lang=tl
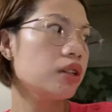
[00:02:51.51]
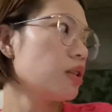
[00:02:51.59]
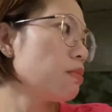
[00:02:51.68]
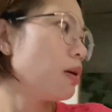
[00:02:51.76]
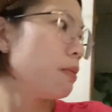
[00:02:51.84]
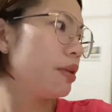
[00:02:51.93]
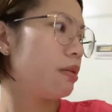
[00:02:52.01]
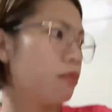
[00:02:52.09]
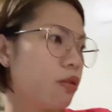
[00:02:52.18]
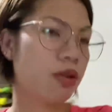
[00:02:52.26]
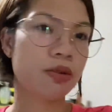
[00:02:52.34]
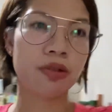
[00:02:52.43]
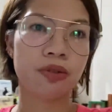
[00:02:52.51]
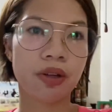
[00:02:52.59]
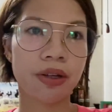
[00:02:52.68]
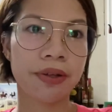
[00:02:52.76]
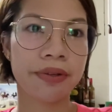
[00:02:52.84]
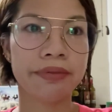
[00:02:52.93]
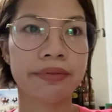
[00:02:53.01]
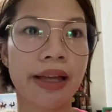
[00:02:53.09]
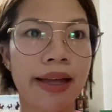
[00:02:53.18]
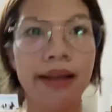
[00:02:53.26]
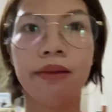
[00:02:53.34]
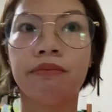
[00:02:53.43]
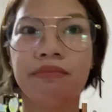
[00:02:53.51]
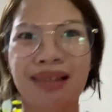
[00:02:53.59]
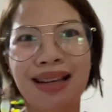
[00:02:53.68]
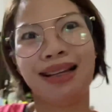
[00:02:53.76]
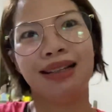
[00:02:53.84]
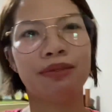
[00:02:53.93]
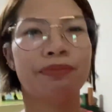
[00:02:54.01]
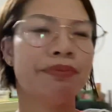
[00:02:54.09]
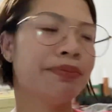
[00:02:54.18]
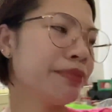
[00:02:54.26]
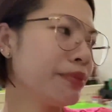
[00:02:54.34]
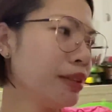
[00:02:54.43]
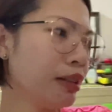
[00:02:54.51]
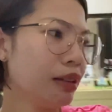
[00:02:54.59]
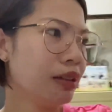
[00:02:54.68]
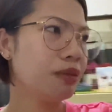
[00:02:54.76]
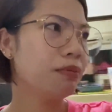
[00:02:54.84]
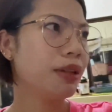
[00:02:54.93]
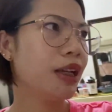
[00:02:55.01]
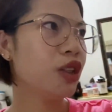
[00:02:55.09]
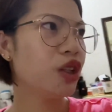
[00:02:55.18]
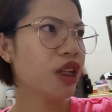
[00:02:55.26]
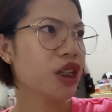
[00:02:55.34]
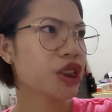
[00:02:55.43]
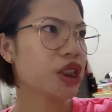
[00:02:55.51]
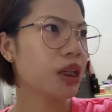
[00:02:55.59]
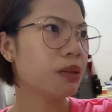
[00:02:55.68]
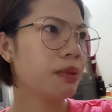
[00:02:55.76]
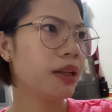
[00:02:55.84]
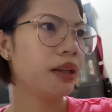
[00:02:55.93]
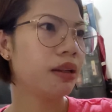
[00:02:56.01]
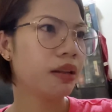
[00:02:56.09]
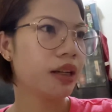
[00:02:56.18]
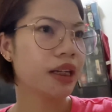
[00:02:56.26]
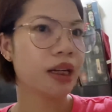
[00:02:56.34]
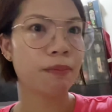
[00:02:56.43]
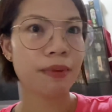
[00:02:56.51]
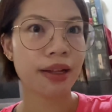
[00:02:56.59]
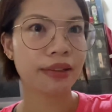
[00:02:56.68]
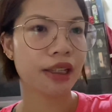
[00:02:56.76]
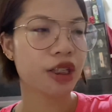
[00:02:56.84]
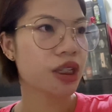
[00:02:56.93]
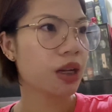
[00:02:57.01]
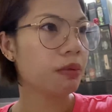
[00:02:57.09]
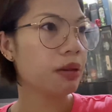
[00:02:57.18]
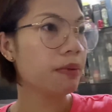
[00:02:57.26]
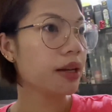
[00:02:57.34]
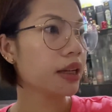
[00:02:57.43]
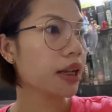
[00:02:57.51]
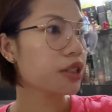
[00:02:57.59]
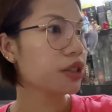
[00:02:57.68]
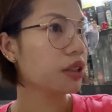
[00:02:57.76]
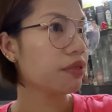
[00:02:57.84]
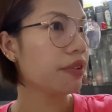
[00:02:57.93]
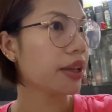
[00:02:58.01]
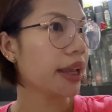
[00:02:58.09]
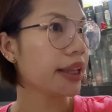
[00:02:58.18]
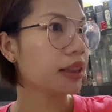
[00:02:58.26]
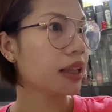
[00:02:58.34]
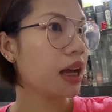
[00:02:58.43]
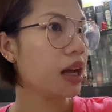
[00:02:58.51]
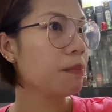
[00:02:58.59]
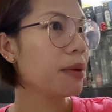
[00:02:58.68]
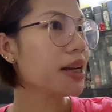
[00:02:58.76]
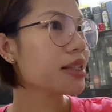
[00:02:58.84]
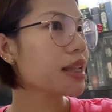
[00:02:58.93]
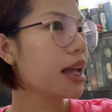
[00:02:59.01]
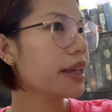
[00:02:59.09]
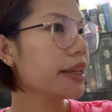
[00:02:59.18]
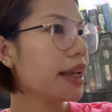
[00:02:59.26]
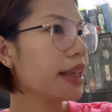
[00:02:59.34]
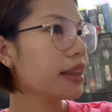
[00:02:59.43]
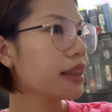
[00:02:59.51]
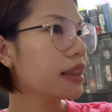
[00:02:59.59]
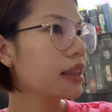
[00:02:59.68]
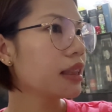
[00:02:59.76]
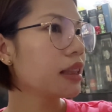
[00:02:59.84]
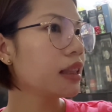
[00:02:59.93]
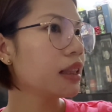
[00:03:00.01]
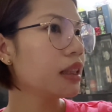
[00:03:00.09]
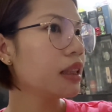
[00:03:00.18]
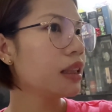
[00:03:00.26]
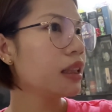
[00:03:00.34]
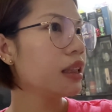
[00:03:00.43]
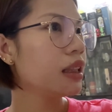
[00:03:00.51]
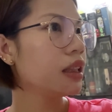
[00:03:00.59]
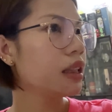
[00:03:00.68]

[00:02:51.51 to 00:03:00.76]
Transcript: kasi mama alam mo kung ano-ano ngayon dahil wala lang. May ano lang siya. May Buti nakuha niya lang. Kung siya barangay certificate. Ah, para saan yan? Sa ano ko, postal.